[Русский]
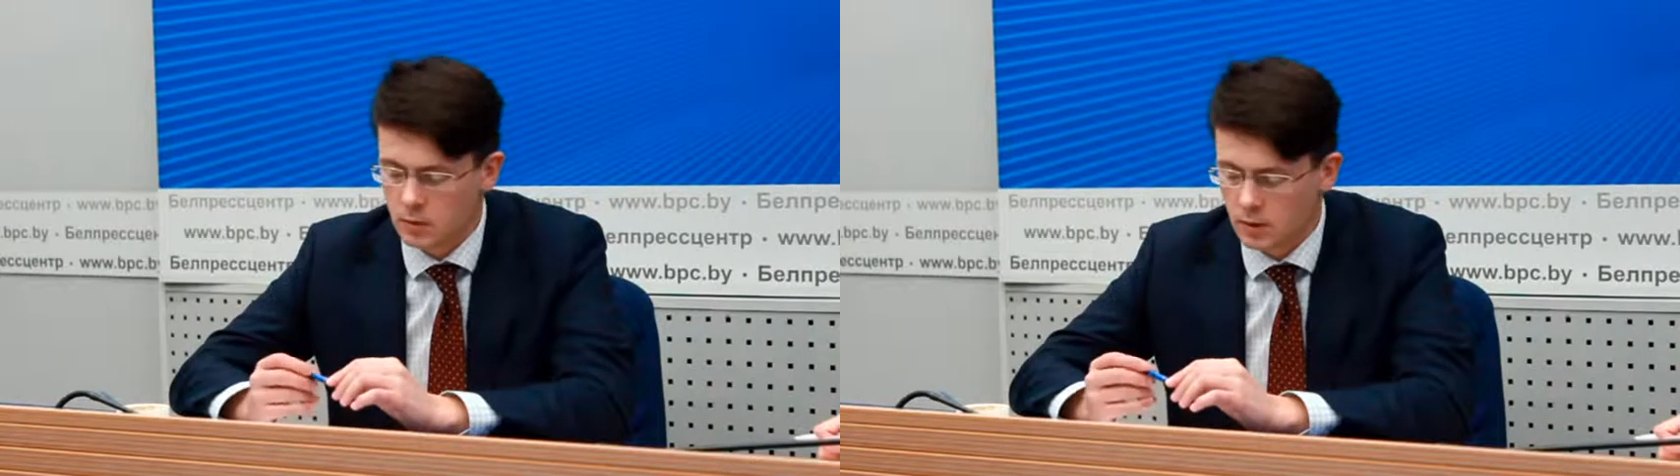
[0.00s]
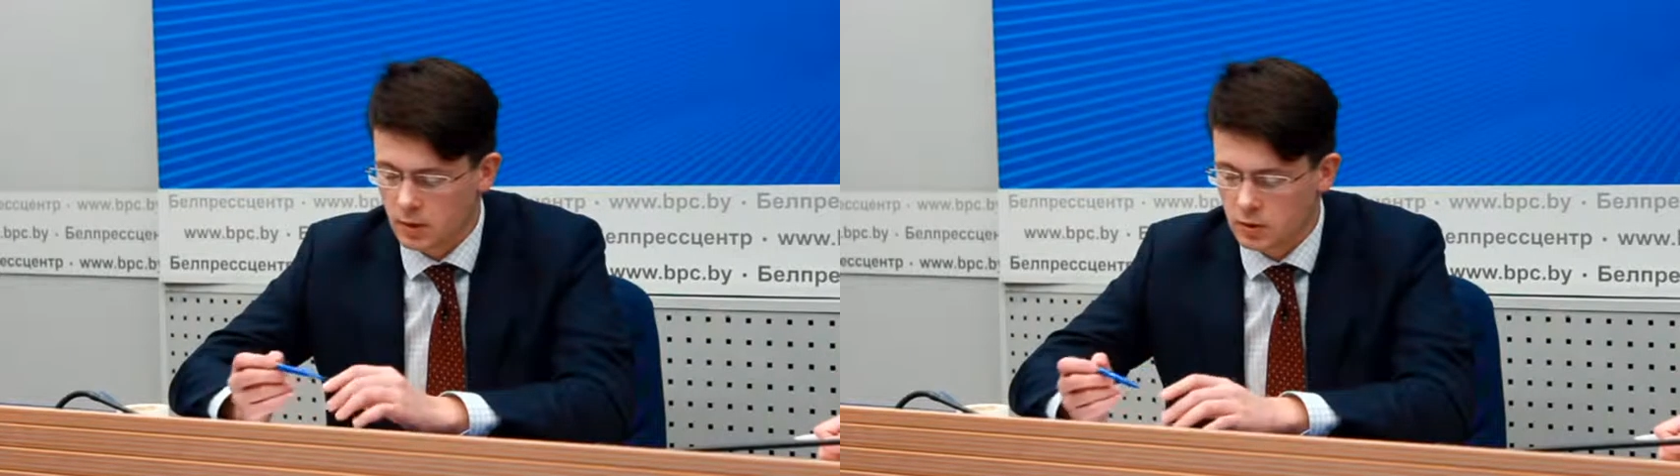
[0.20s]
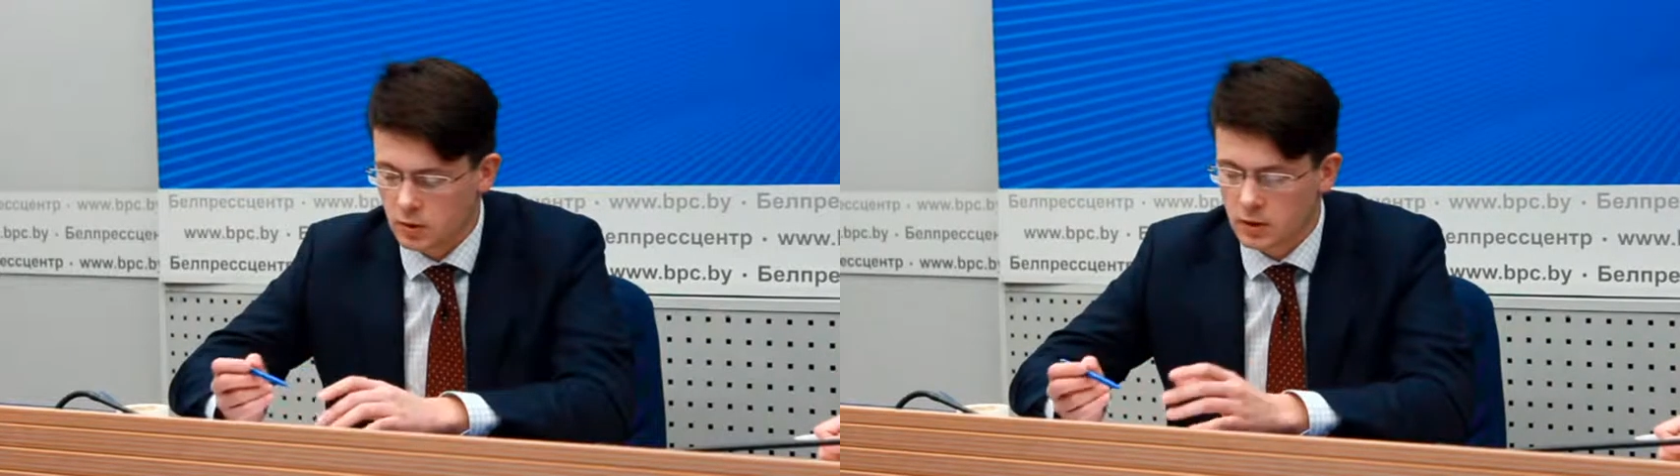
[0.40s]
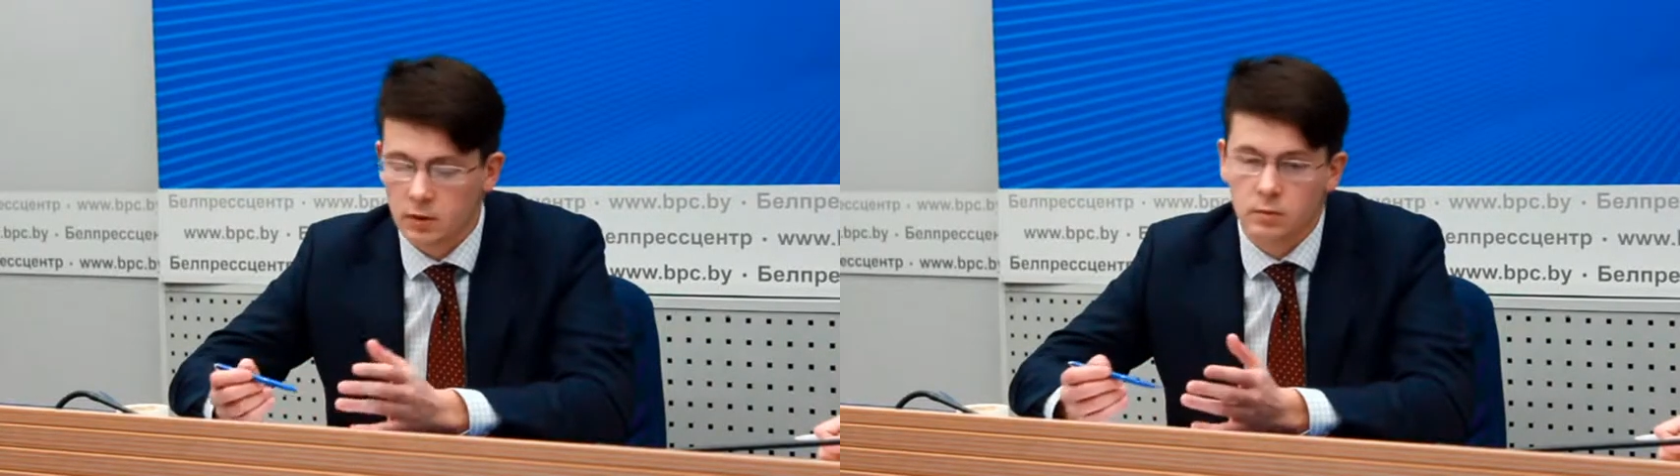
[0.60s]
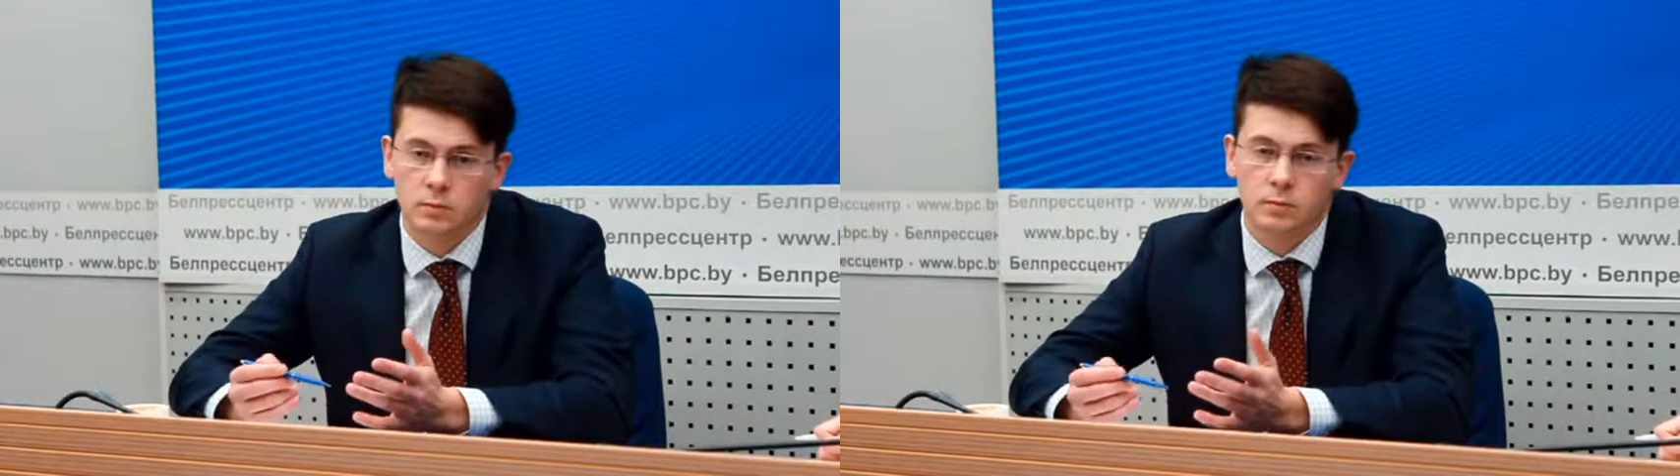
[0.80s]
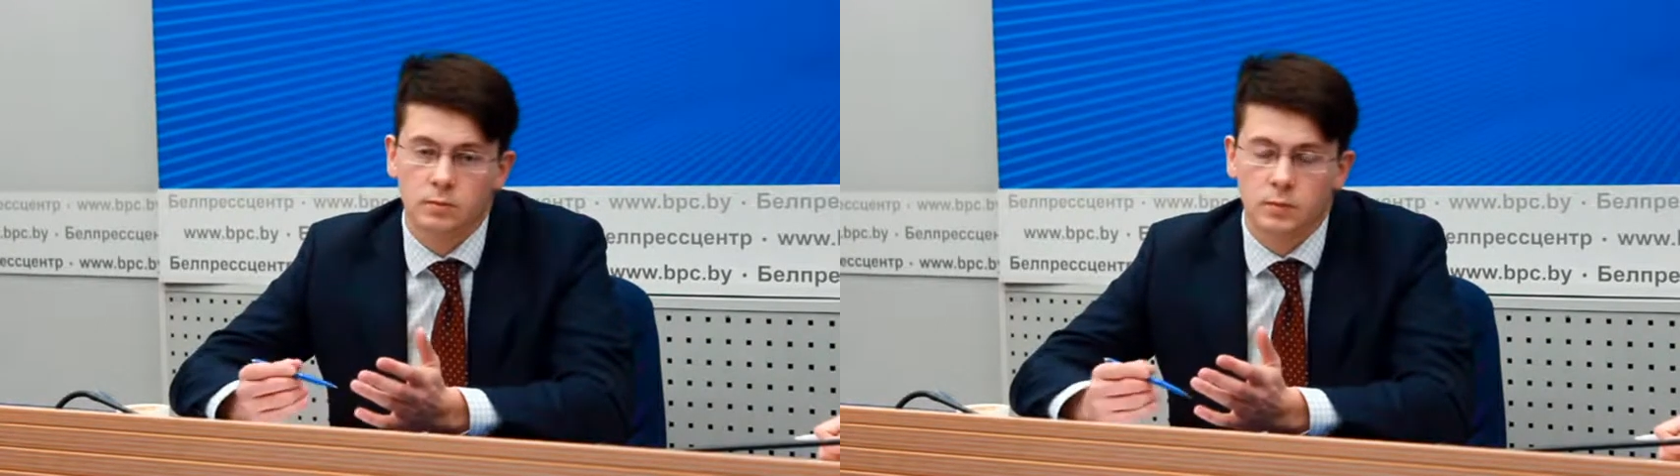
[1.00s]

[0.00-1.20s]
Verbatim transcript: э, частным